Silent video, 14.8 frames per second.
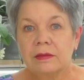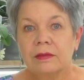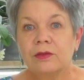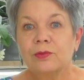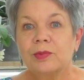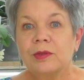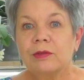
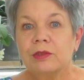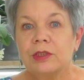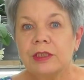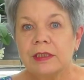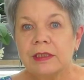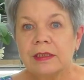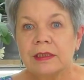Но
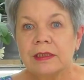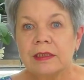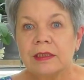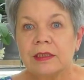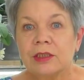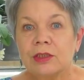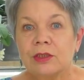получилось,
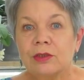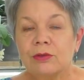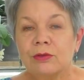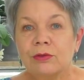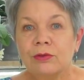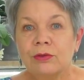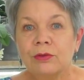
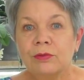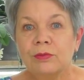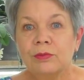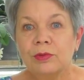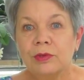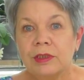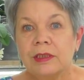что
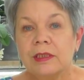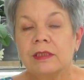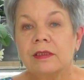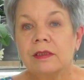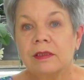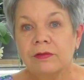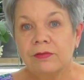будет
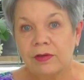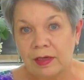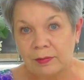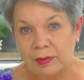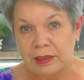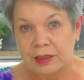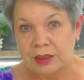
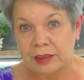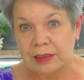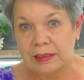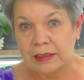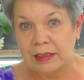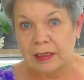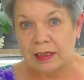два больших
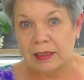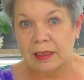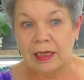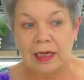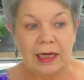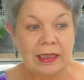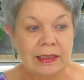
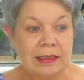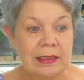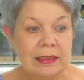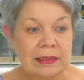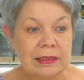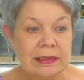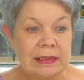сериала.
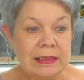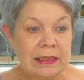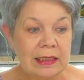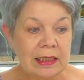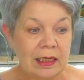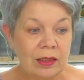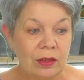Один
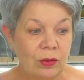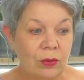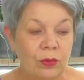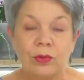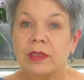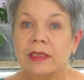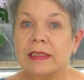сериал
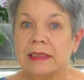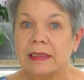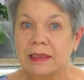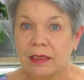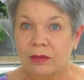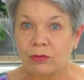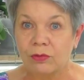о
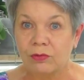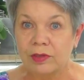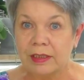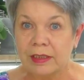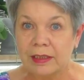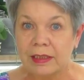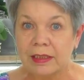
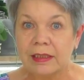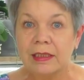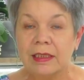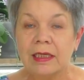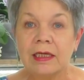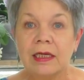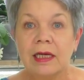здоровых
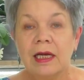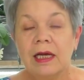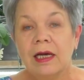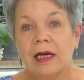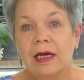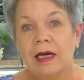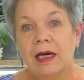орхидеях,
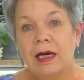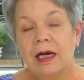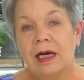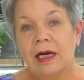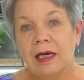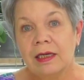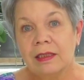
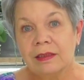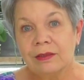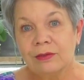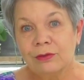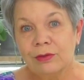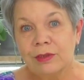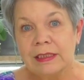а
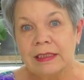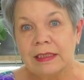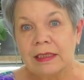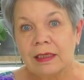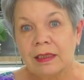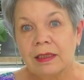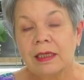другой
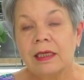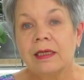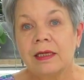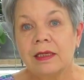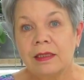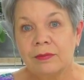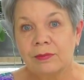сериал о
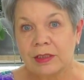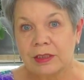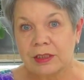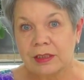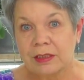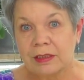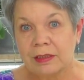
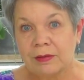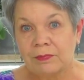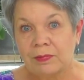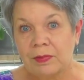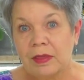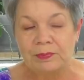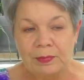реанимашках.
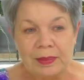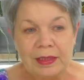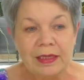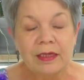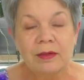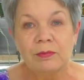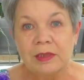
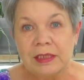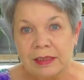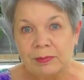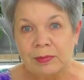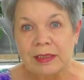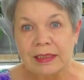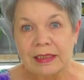Мне
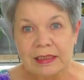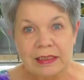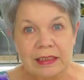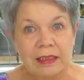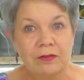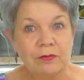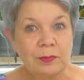
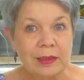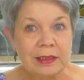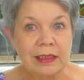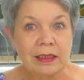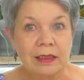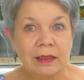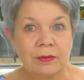предложили в
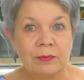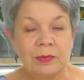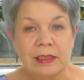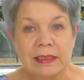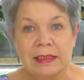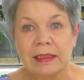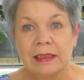подарок
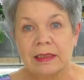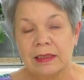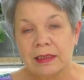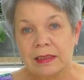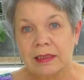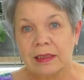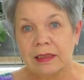прислать
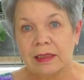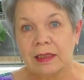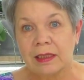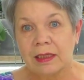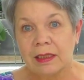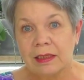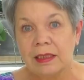несколько
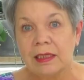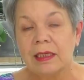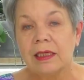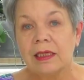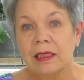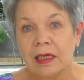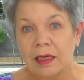орхидей,
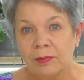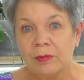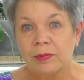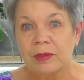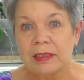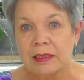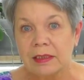и я
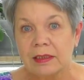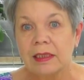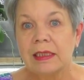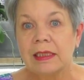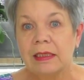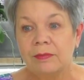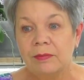
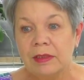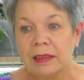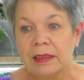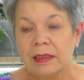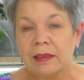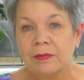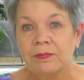попросила
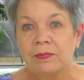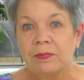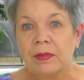именно